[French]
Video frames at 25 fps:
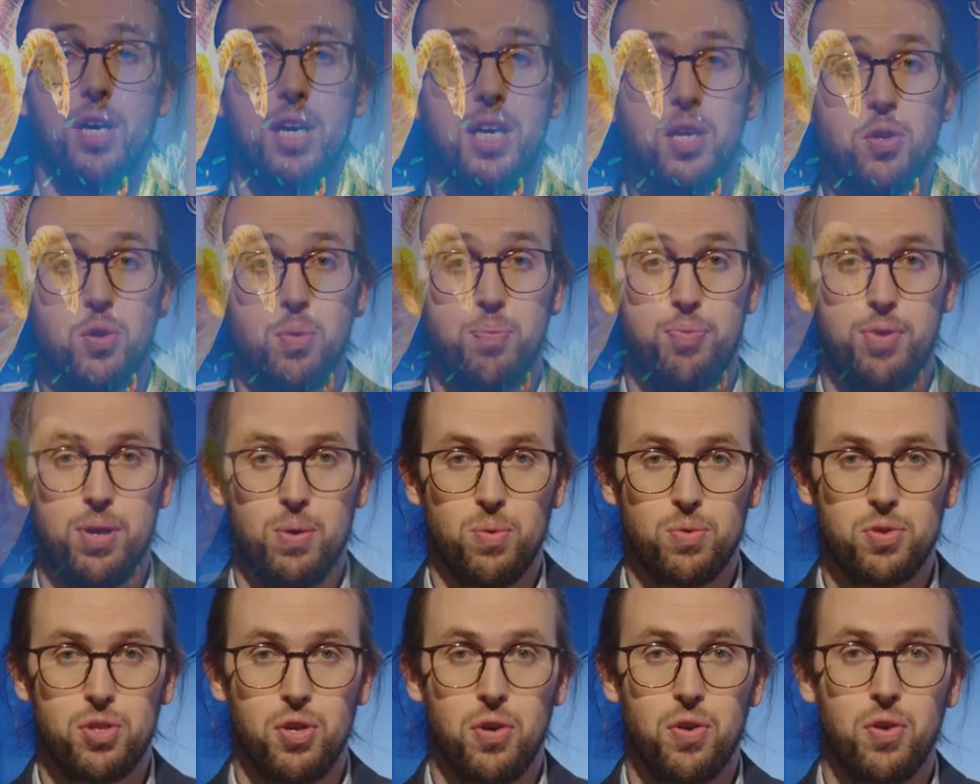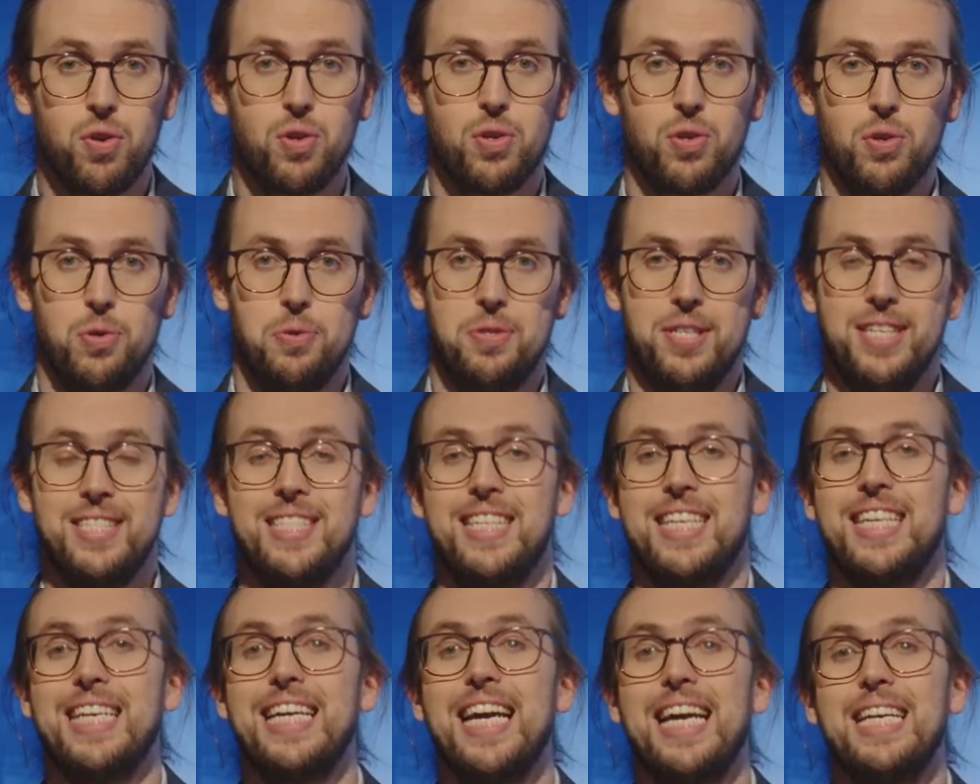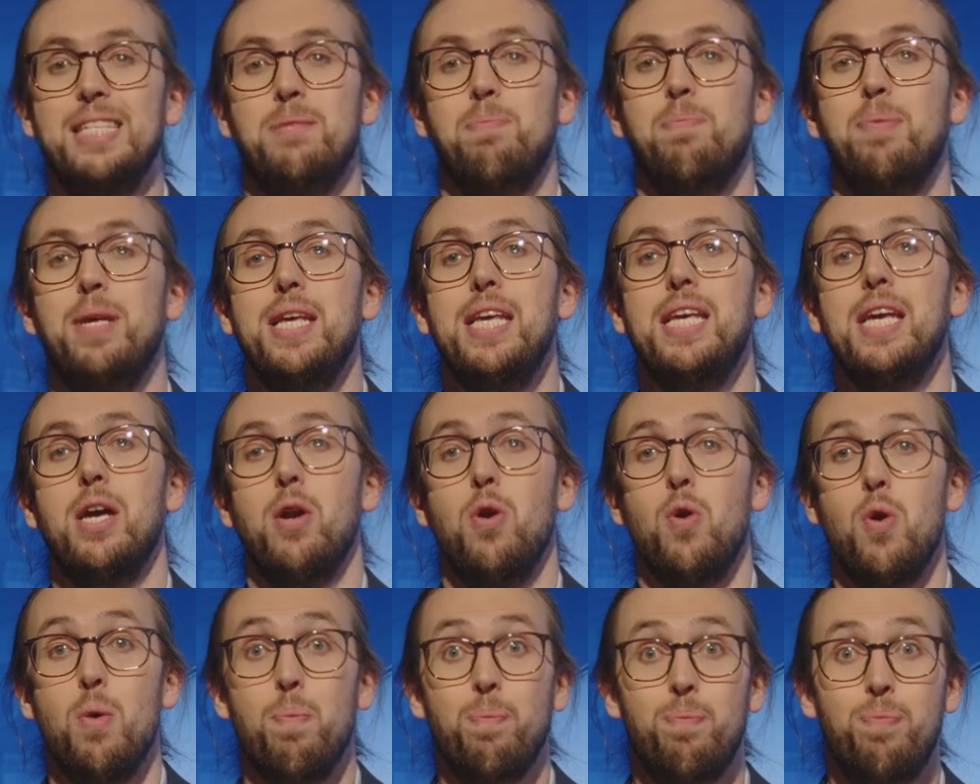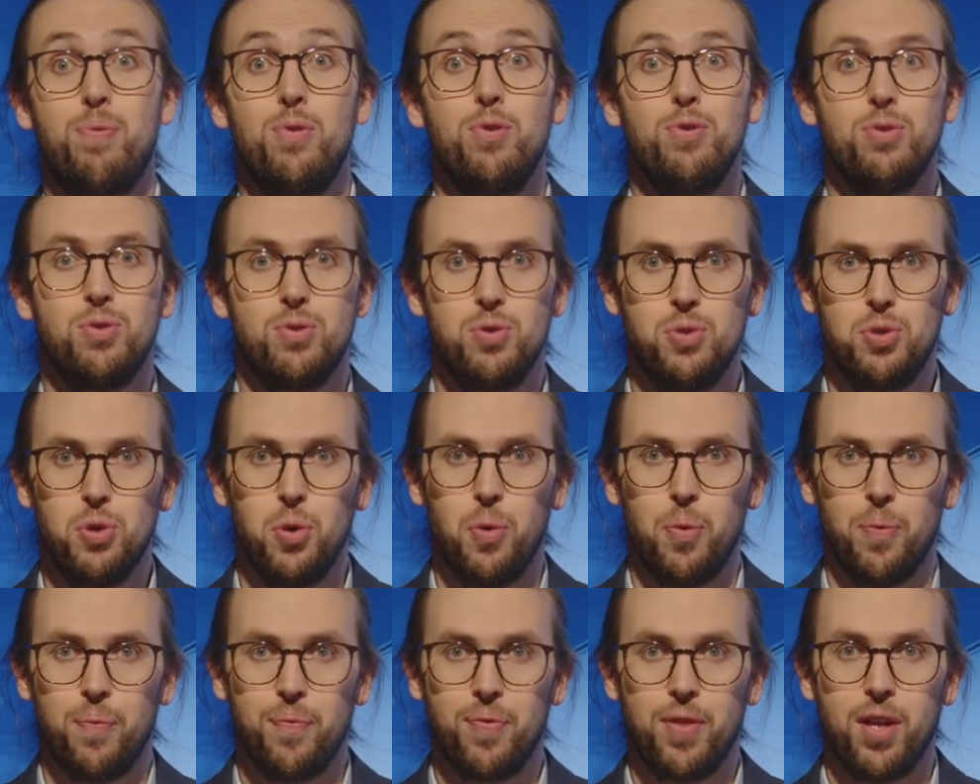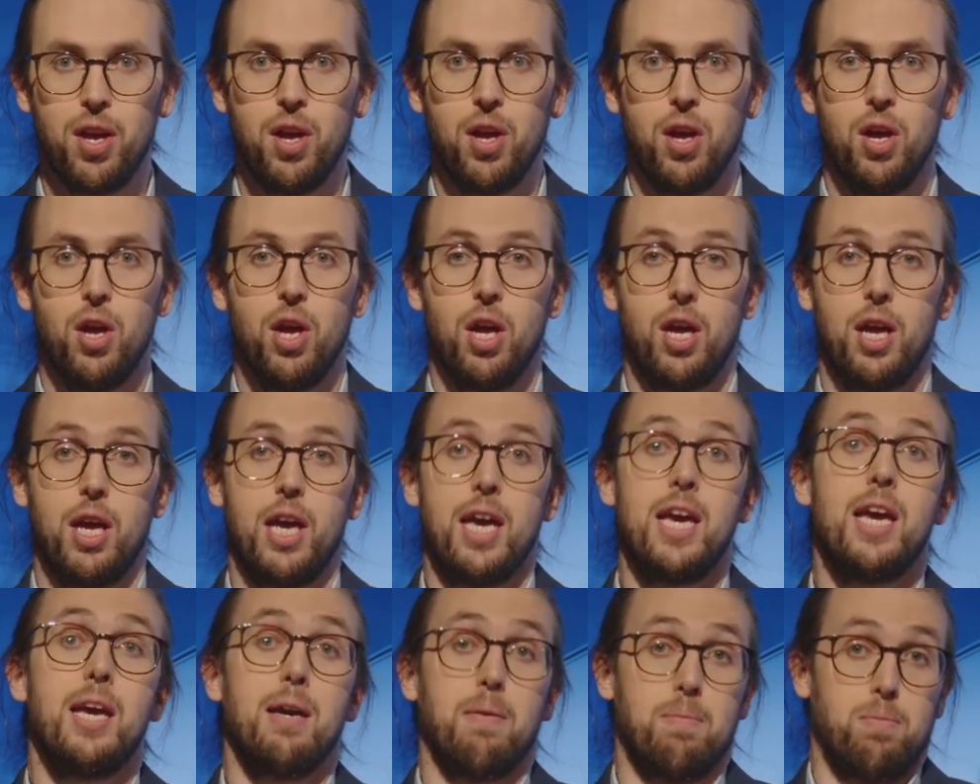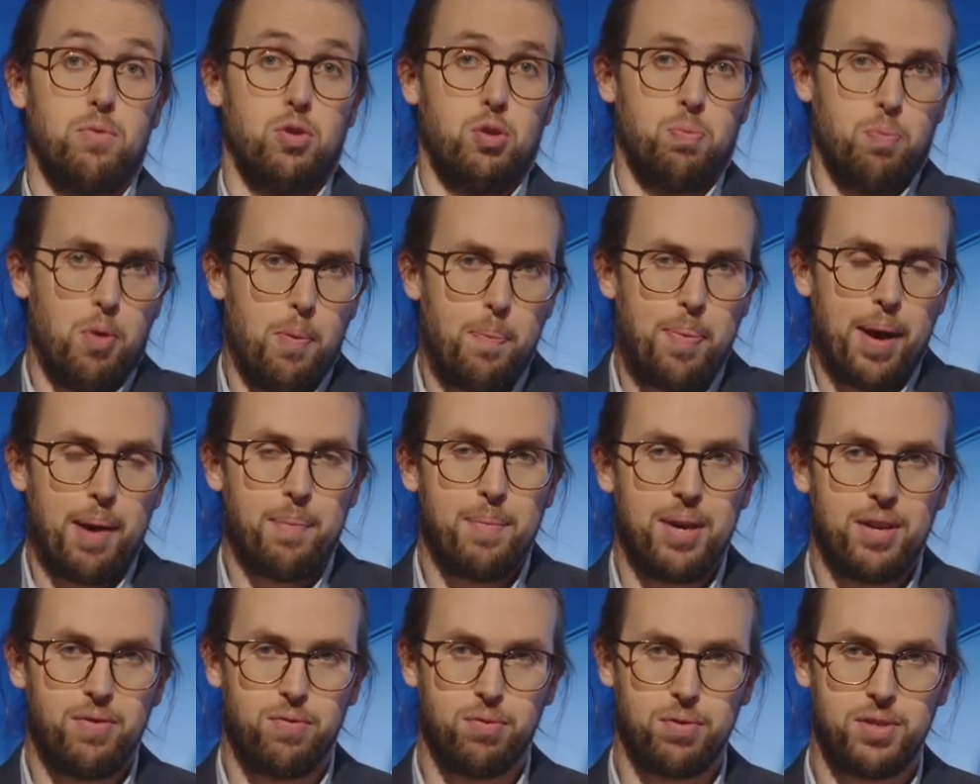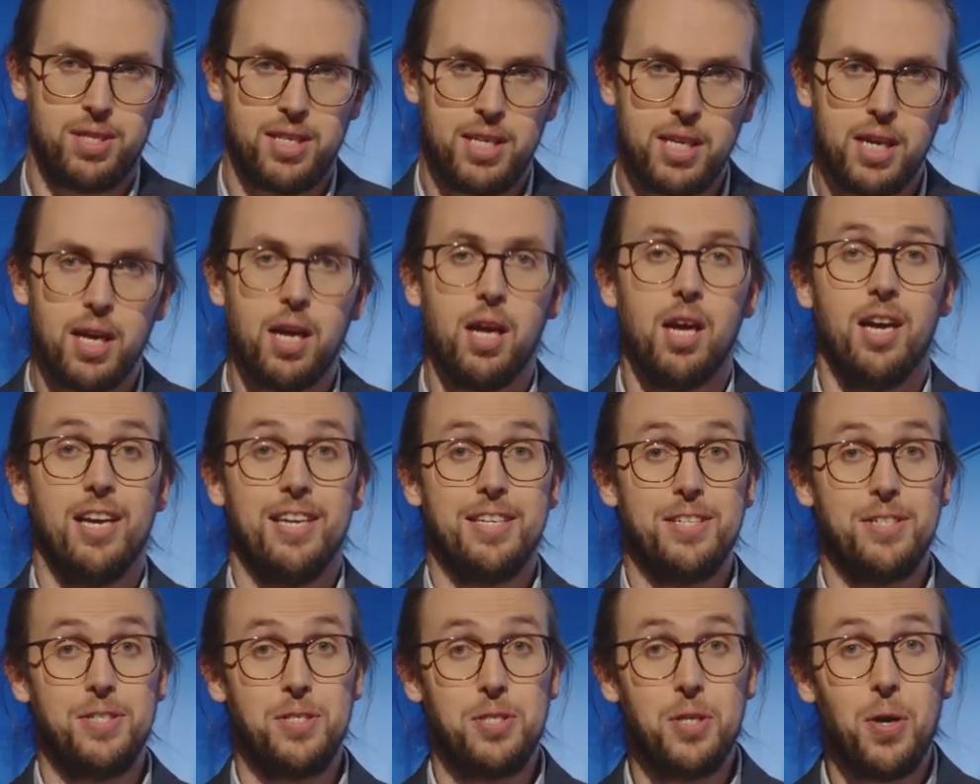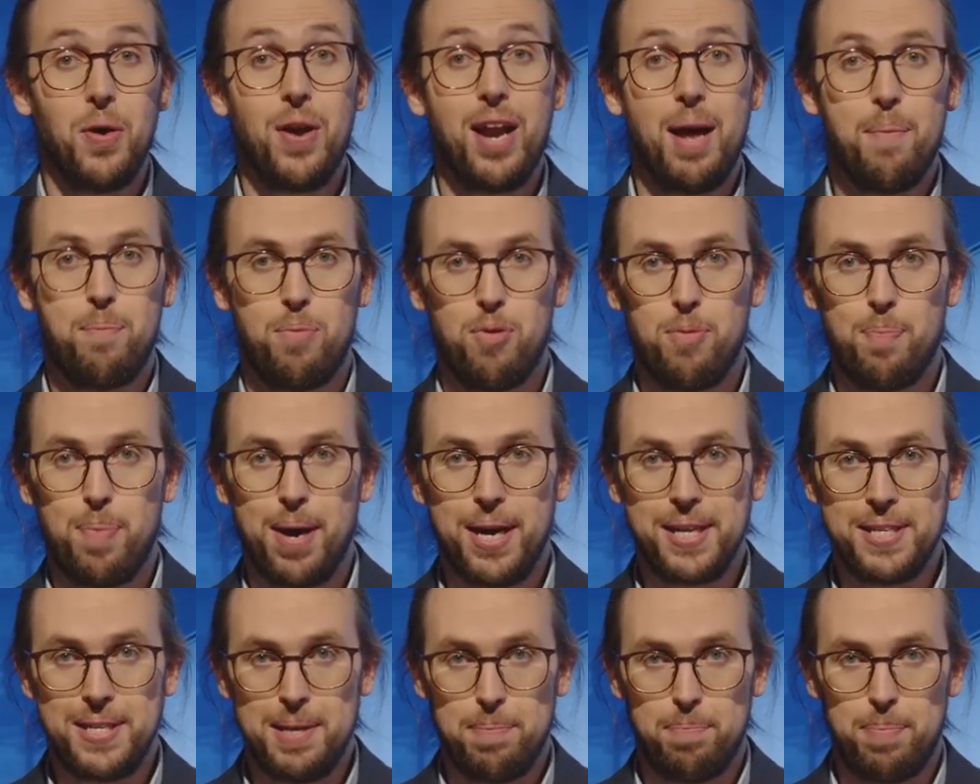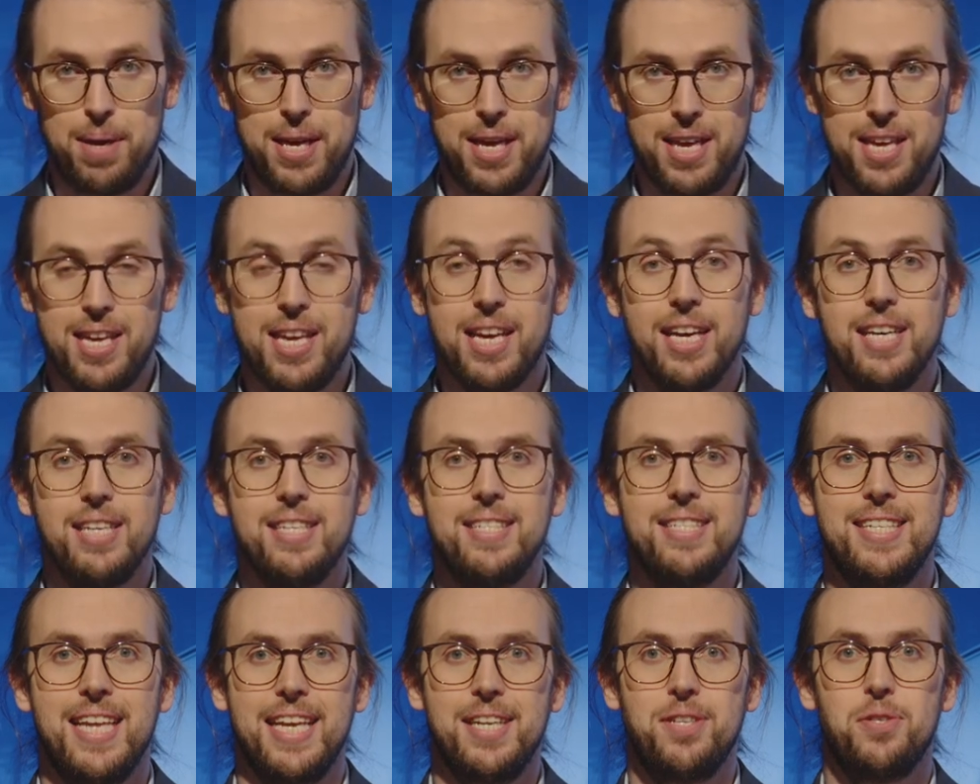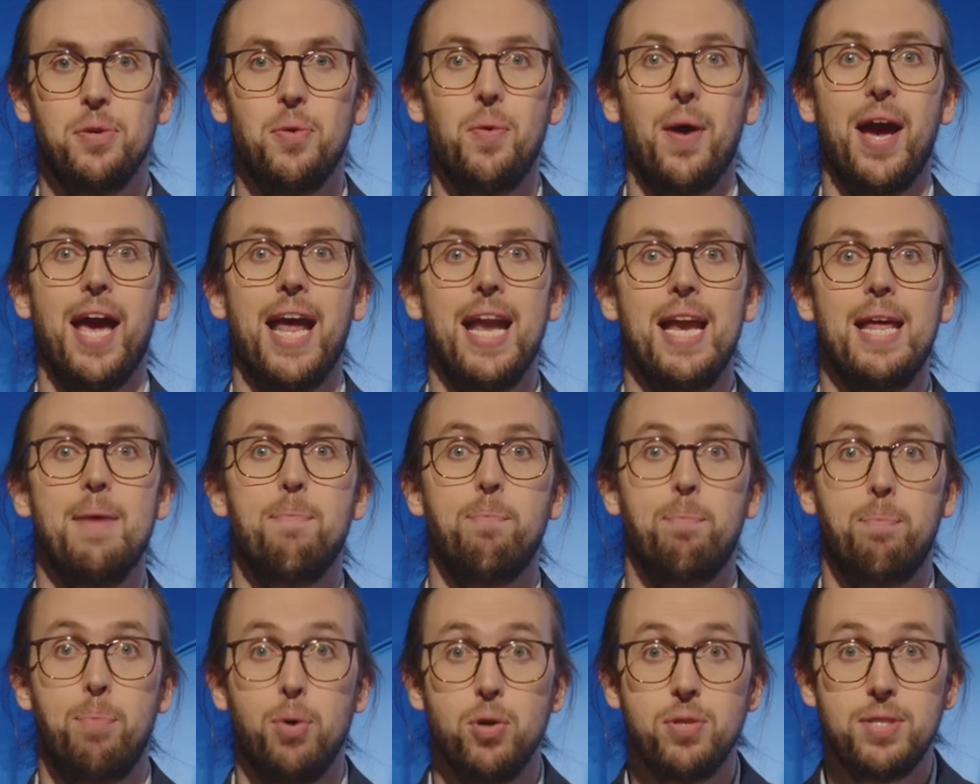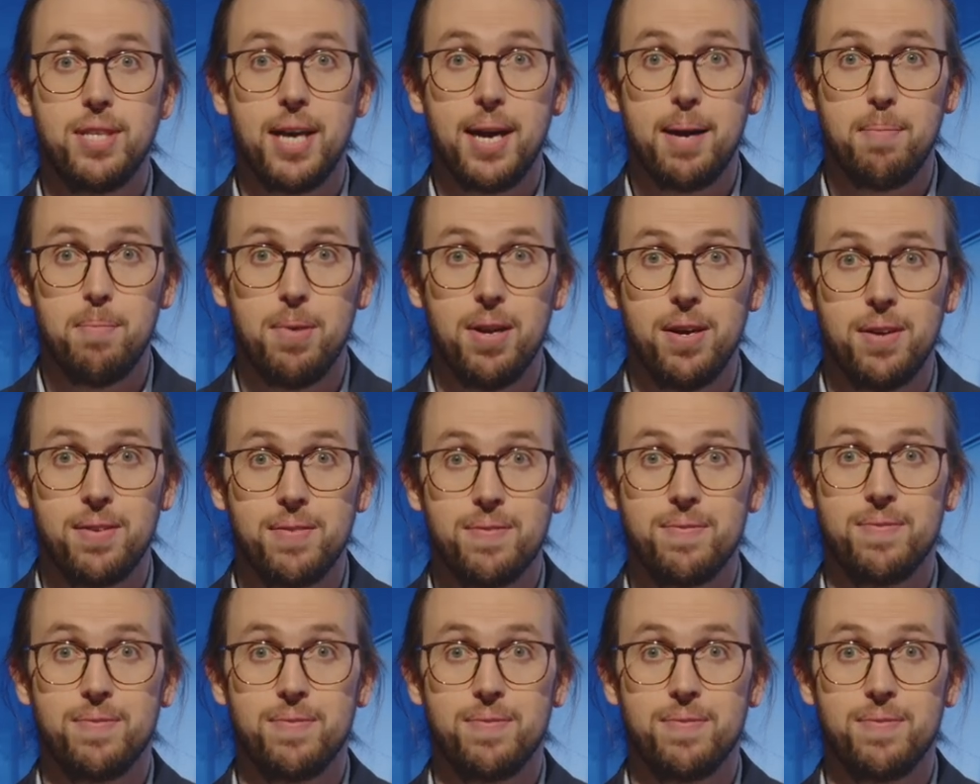et depuis longtemps que c'est ce qui gaspille le plus d'eau. Et je me permets de vous dire, dans la plupart des pays, cette eau, elle est potable.